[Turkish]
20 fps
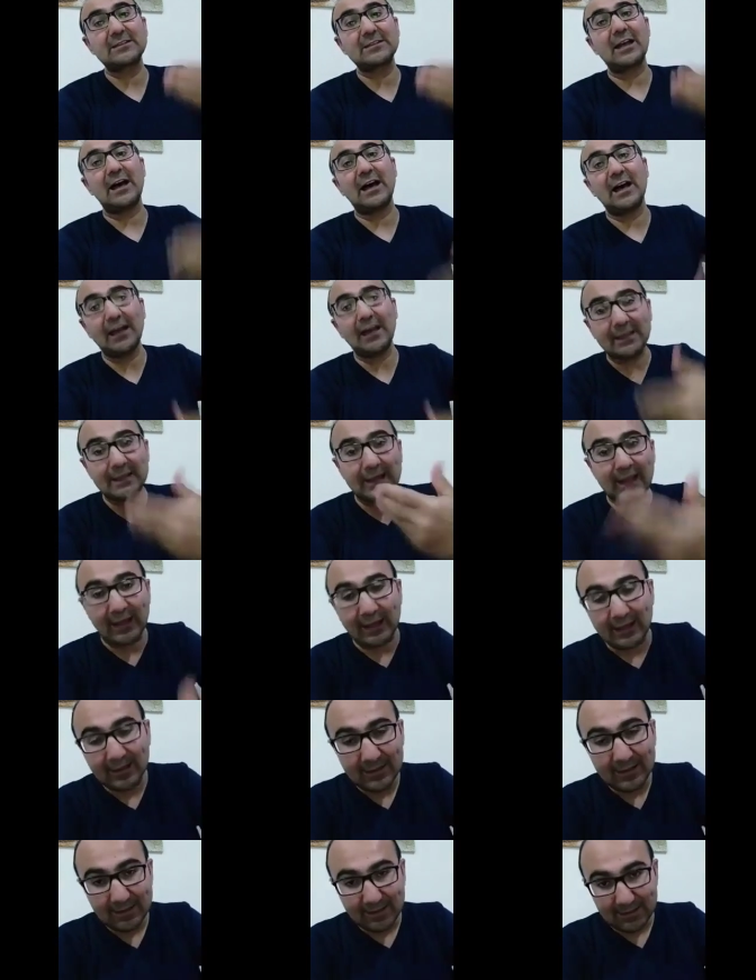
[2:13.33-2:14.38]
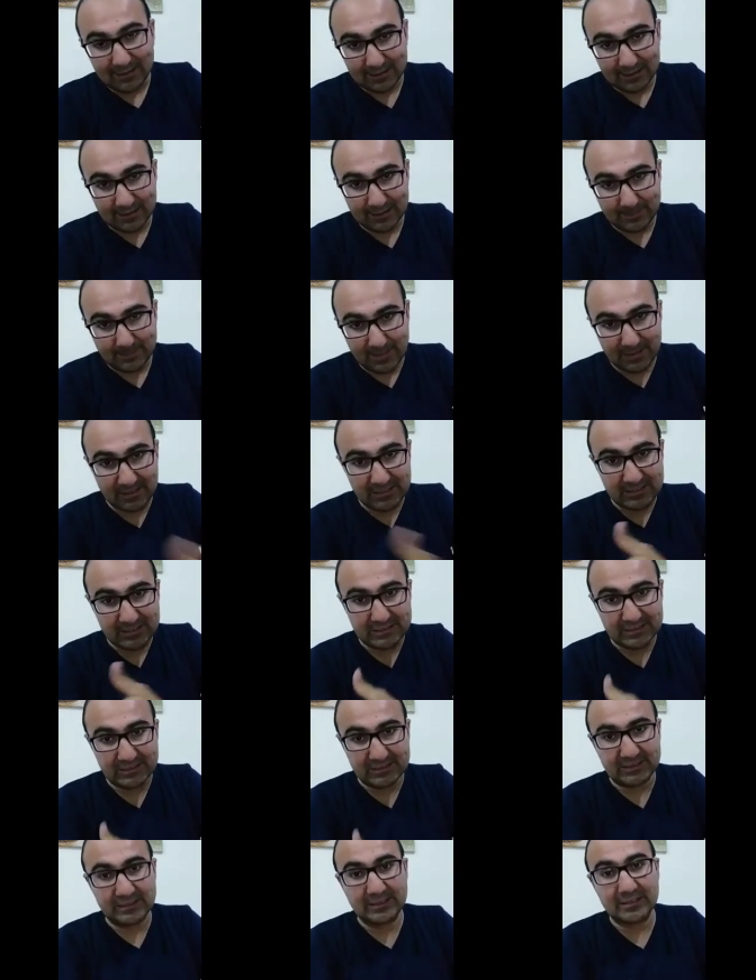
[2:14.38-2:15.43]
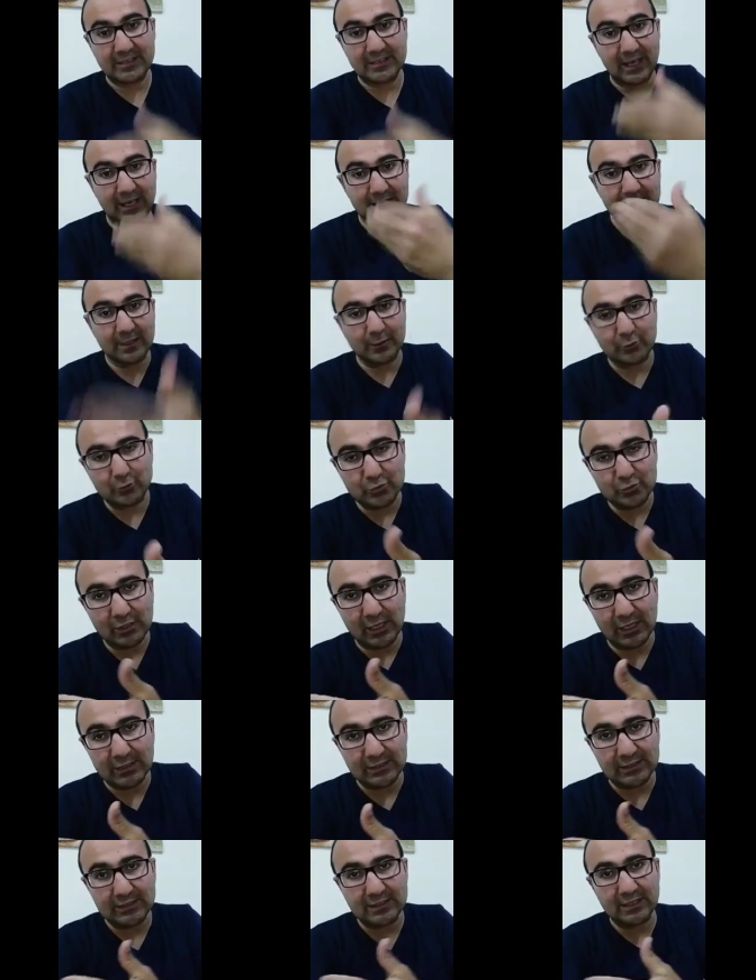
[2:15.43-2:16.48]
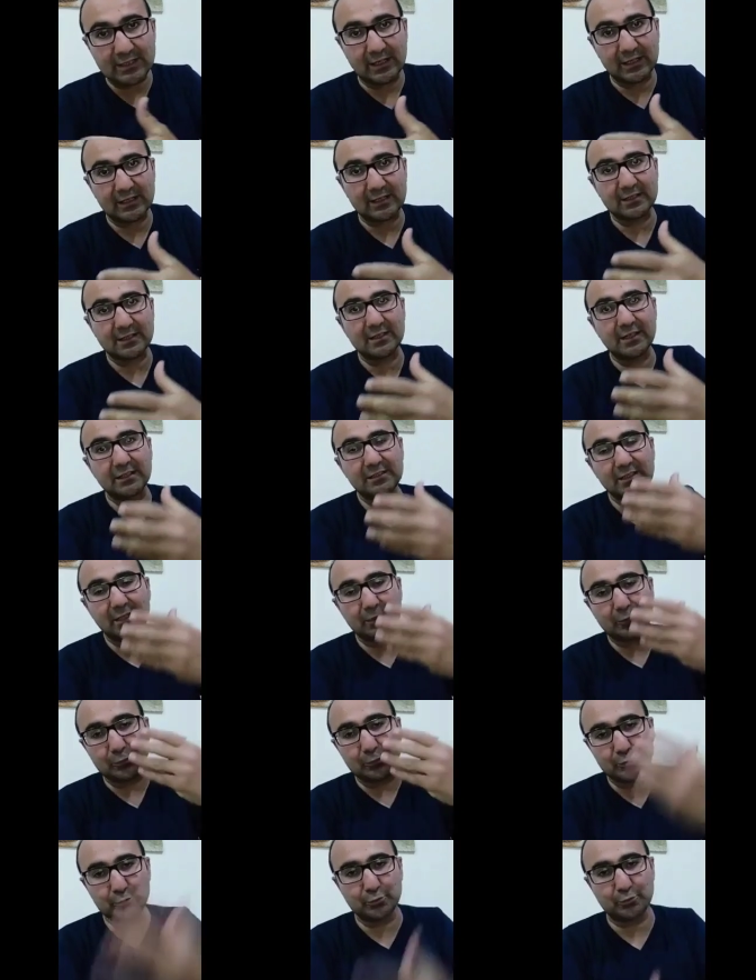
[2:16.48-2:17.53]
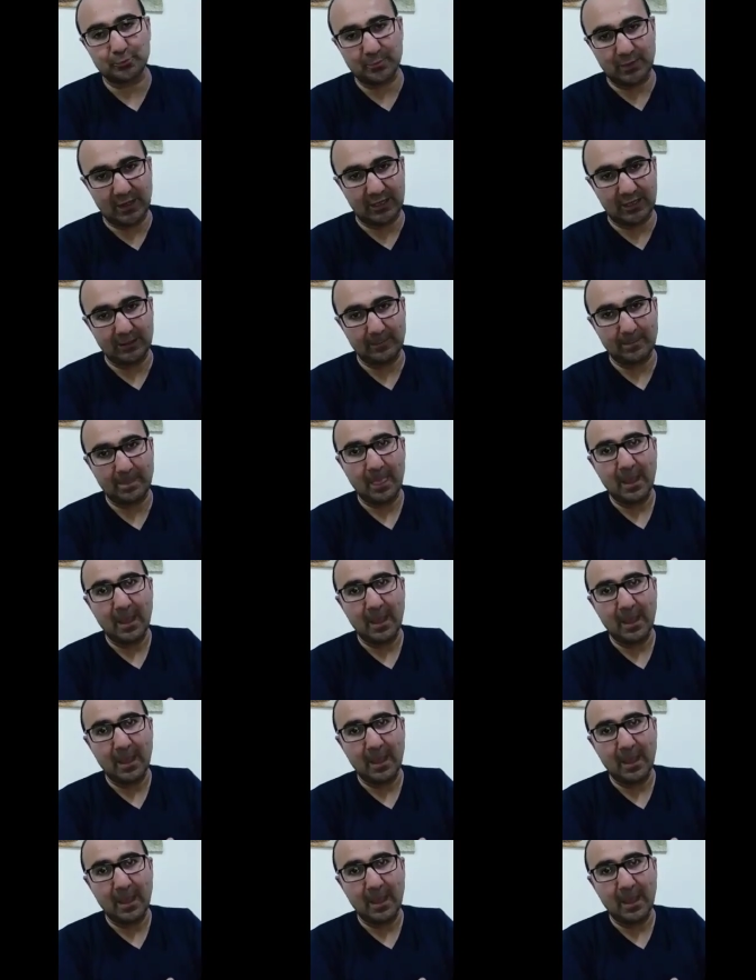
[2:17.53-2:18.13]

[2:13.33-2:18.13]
Daha da e, pekiştirdiğini, daha da güçlendirdiğini arkadaşlar unutmayalım.